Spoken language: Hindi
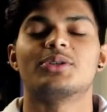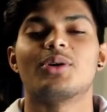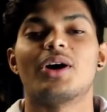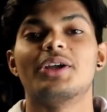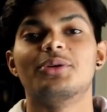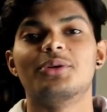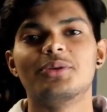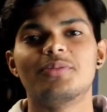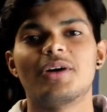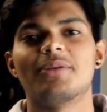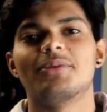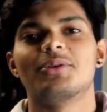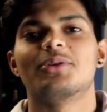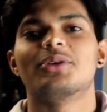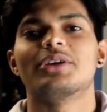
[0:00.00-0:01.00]
सो आई होप
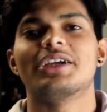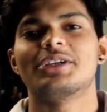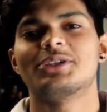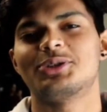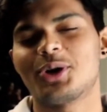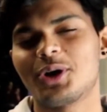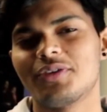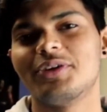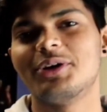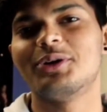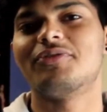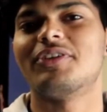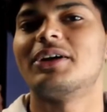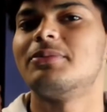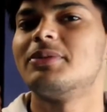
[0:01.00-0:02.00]
आप लोग को ये शॉर्ट
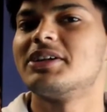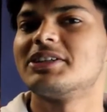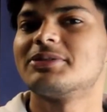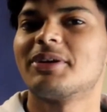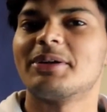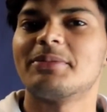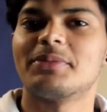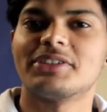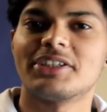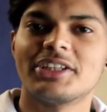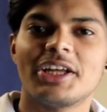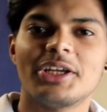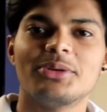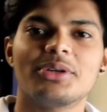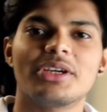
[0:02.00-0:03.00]
वीडियो फैट बर्नर्स के बारे में
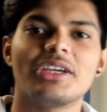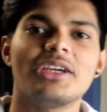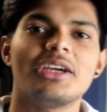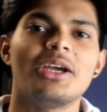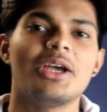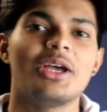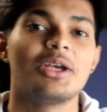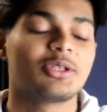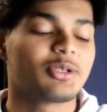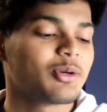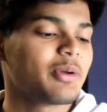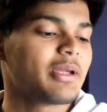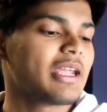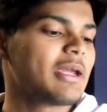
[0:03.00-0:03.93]
पसंद आई होगी सो so,